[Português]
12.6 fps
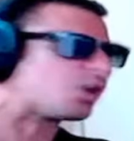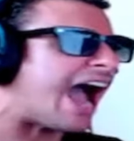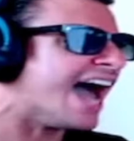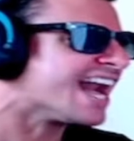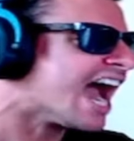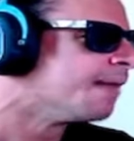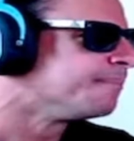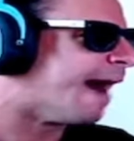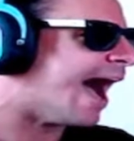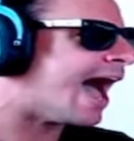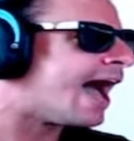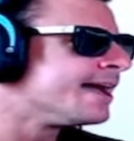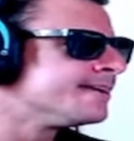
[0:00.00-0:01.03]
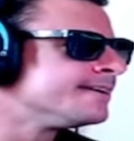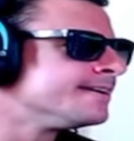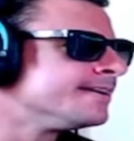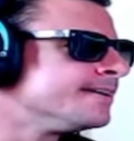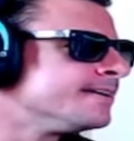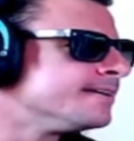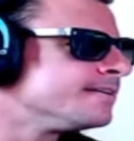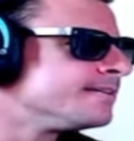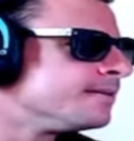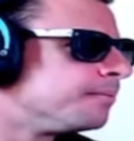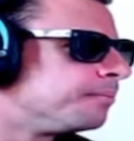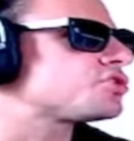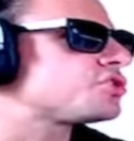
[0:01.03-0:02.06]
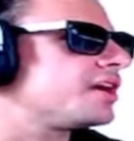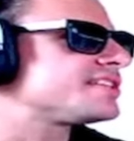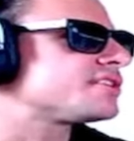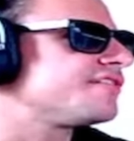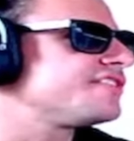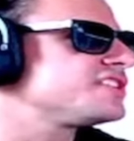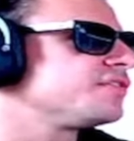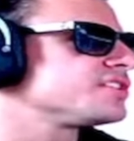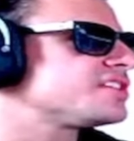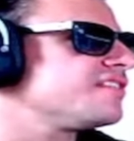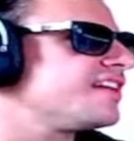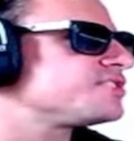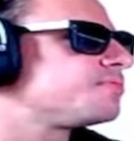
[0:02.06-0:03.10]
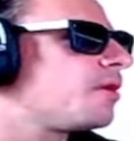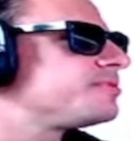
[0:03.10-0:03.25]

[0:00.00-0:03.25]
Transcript: caramba! Os shorts que eu fiz de você versus Bob